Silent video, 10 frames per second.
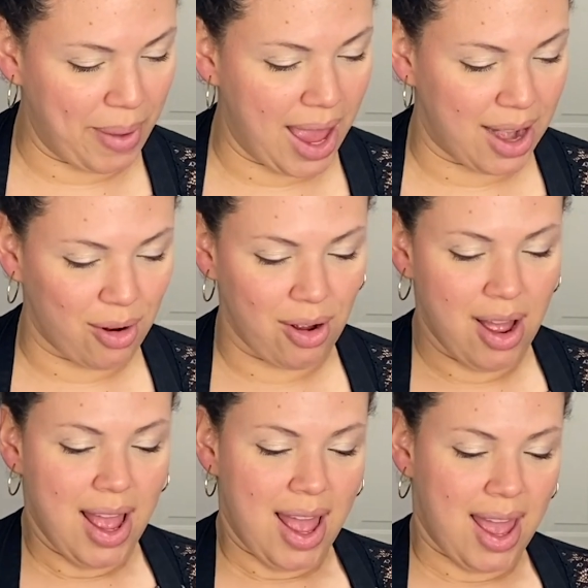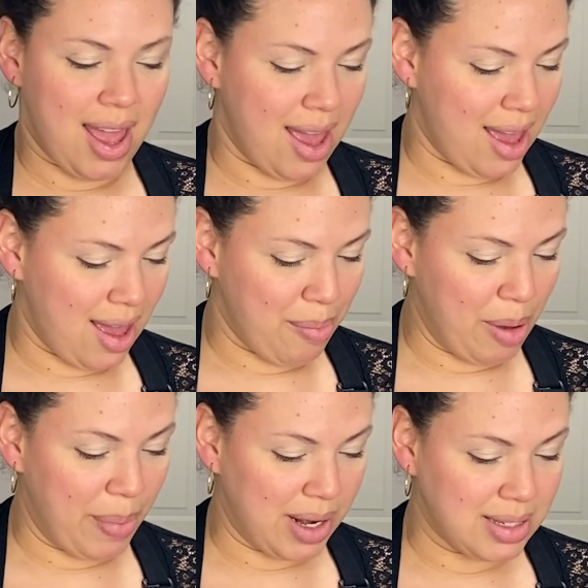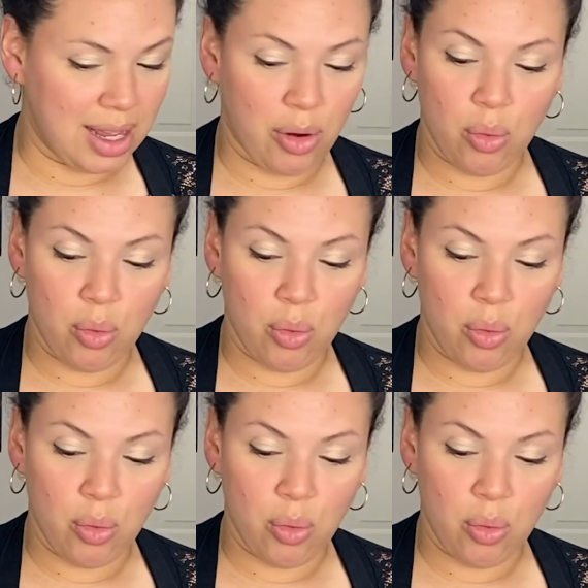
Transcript: pero eh, me parece